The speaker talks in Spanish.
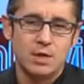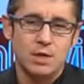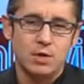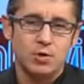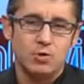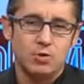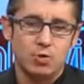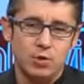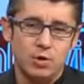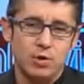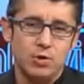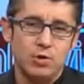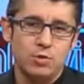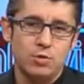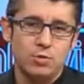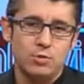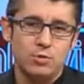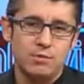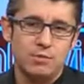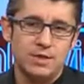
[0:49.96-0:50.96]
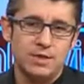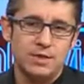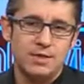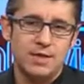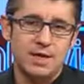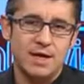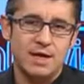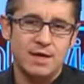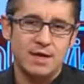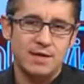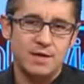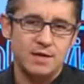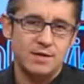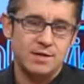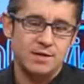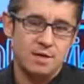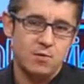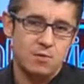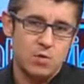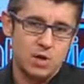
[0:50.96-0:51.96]
Todo ello desde Alcázar de
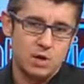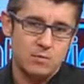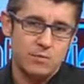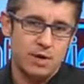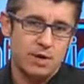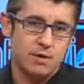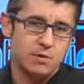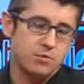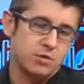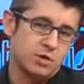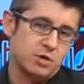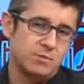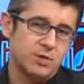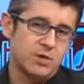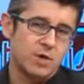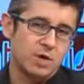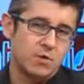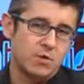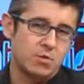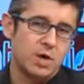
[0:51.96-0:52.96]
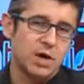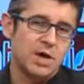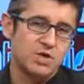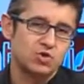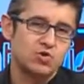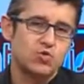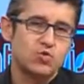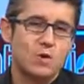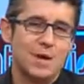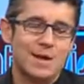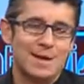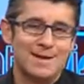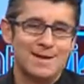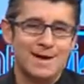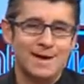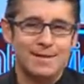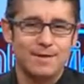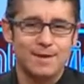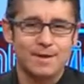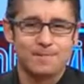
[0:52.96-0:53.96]
San Juan y para ello hemos invitado a su
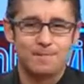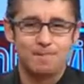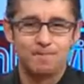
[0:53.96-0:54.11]
alcalde.